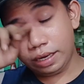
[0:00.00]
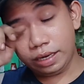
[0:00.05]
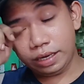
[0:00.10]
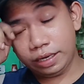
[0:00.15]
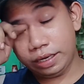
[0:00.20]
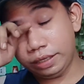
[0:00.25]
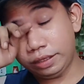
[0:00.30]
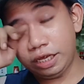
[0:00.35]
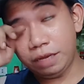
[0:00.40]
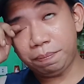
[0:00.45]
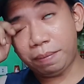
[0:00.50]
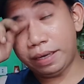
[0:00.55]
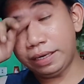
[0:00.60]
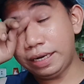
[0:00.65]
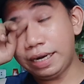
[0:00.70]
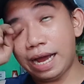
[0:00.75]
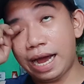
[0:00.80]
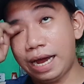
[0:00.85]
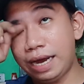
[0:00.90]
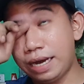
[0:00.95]
hindi pa
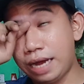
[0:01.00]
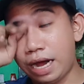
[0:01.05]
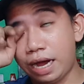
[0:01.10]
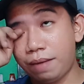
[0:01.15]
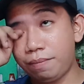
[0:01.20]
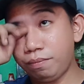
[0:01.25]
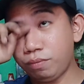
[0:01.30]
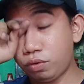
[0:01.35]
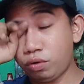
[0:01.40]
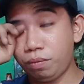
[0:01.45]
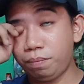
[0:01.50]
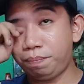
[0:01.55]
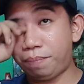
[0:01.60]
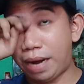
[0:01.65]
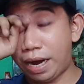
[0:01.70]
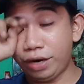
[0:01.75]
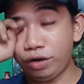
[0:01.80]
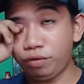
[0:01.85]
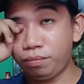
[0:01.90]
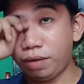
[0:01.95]
nila alam kung
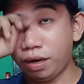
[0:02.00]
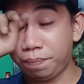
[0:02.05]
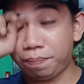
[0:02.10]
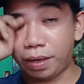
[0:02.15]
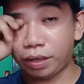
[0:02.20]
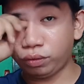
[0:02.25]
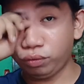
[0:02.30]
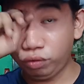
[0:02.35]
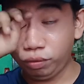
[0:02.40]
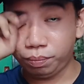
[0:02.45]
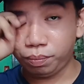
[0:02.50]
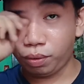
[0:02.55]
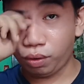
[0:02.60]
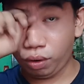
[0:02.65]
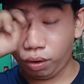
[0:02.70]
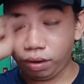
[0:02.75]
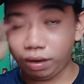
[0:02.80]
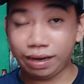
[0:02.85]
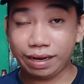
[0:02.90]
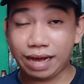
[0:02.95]
paano
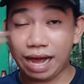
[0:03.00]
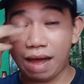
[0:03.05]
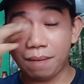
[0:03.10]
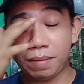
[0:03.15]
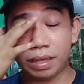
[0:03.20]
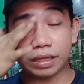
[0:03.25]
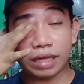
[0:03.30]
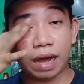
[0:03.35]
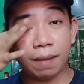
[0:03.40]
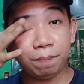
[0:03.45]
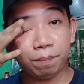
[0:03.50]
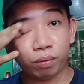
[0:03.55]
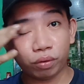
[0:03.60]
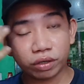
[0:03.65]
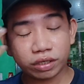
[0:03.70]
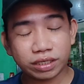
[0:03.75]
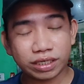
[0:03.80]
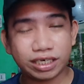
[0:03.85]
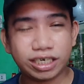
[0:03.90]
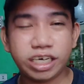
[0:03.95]
magpatubo gamit ang
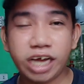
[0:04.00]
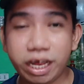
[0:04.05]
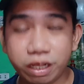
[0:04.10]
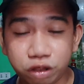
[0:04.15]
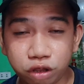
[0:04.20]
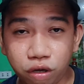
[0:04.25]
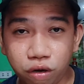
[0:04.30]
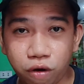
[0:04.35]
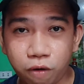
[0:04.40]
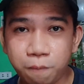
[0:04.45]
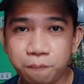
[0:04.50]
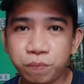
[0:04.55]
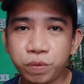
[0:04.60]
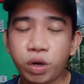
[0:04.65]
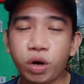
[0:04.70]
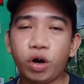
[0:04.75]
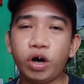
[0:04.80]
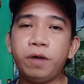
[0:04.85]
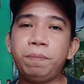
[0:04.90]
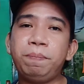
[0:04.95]
porsyento
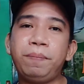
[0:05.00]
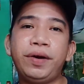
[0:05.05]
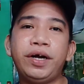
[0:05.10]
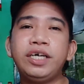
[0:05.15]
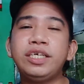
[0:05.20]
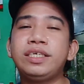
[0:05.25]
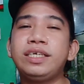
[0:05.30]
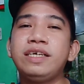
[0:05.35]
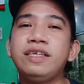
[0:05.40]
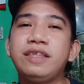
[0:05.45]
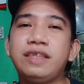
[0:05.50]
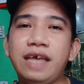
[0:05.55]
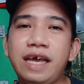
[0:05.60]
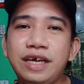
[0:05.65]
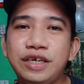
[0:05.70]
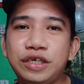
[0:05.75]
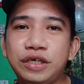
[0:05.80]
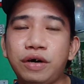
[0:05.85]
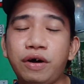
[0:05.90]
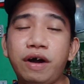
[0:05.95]
or
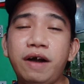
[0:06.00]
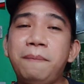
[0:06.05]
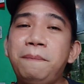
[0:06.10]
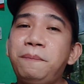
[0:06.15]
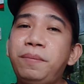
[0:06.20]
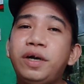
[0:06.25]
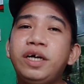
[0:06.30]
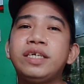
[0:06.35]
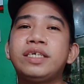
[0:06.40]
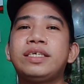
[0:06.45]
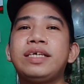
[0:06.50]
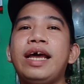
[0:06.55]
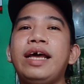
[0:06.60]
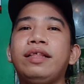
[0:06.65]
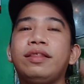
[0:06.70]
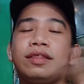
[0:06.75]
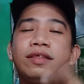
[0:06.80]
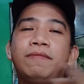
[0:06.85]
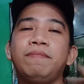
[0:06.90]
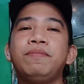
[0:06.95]
percentage or
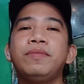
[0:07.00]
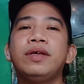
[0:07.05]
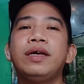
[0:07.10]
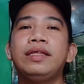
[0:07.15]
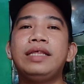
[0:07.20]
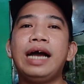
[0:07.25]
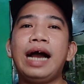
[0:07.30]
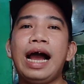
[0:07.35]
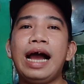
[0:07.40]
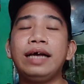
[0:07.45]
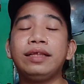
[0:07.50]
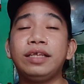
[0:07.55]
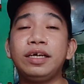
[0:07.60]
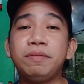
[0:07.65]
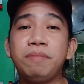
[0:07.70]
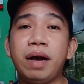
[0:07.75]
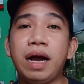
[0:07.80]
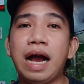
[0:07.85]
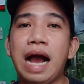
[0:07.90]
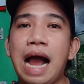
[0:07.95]
percent ng ating
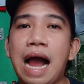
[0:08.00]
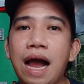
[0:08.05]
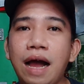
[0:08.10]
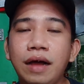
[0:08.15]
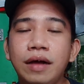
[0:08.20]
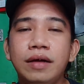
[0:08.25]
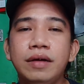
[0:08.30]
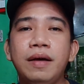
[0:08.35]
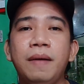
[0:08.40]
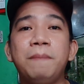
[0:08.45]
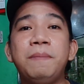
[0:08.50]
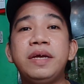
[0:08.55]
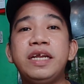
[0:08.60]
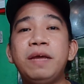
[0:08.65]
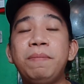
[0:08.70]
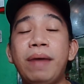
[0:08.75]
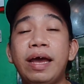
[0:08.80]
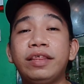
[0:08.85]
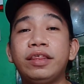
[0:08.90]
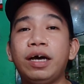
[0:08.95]
mga
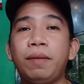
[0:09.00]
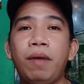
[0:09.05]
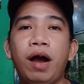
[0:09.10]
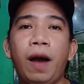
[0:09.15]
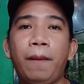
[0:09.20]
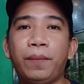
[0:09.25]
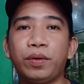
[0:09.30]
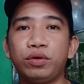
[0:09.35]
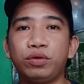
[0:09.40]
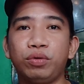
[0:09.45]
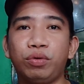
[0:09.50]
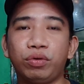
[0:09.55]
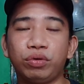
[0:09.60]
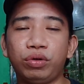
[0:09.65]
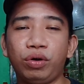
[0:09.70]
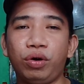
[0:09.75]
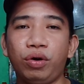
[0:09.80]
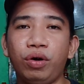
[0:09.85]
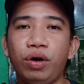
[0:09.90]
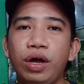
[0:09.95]
binibentang mga
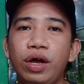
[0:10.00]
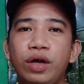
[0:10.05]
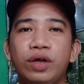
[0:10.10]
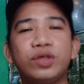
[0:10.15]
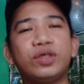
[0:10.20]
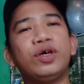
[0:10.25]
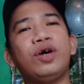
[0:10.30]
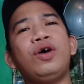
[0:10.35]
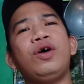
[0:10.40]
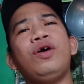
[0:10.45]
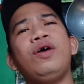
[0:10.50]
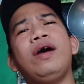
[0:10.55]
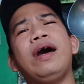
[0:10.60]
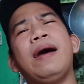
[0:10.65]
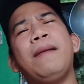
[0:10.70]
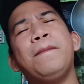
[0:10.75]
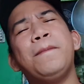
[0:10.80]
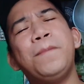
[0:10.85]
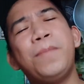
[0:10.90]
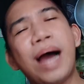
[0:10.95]
produkto. So,
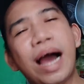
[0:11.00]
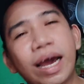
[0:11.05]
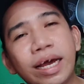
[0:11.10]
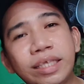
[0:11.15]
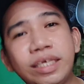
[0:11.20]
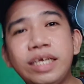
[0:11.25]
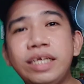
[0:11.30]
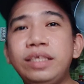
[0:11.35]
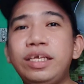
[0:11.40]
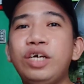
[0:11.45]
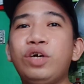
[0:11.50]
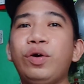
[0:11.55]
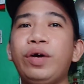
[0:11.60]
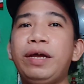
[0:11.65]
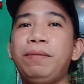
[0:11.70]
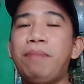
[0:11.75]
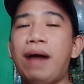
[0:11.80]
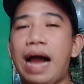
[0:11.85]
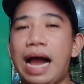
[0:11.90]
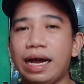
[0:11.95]
bakit hindi ko
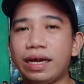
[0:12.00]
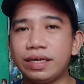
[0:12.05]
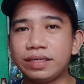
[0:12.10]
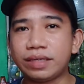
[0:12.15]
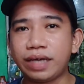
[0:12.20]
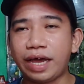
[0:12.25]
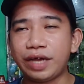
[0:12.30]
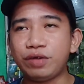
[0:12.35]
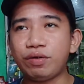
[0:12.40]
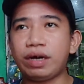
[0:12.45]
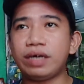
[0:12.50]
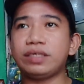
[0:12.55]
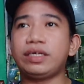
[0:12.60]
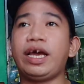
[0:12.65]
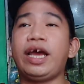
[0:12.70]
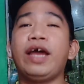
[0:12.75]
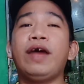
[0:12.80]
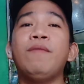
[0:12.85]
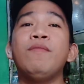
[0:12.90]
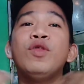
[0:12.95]
ibahagi sa inyo
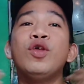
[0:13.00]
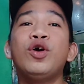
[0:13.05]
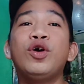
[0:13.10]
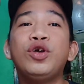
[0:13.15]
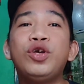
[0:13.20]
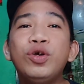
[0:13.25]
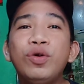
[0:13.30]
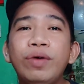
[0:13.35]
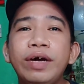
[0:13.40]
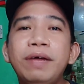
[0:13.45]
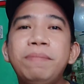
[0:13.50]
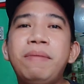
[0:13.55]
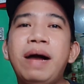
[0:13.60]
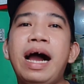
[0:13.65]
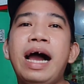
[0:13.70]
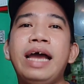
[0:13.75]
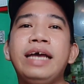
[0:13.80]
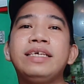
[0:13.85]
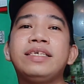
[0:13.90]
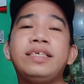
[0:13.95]
kasi yung
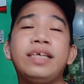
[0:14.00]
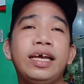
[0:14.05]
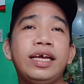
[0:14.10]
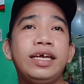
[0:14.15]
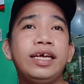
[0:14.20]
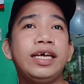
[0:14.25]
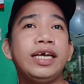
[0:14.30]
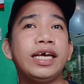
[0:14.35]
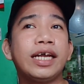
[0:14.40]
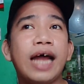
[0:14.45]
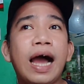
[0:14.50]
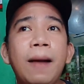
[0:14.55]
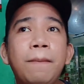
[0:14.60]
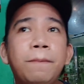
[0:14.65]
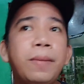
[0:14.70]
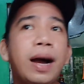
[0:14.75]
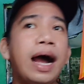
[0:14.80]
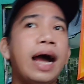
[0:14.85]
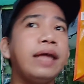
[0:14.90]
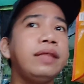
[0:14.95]
iba is
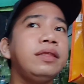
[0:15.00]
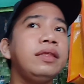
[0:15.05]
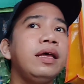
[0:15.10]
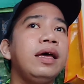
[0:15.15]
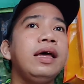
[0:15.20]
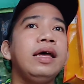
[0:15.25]
nahihirapan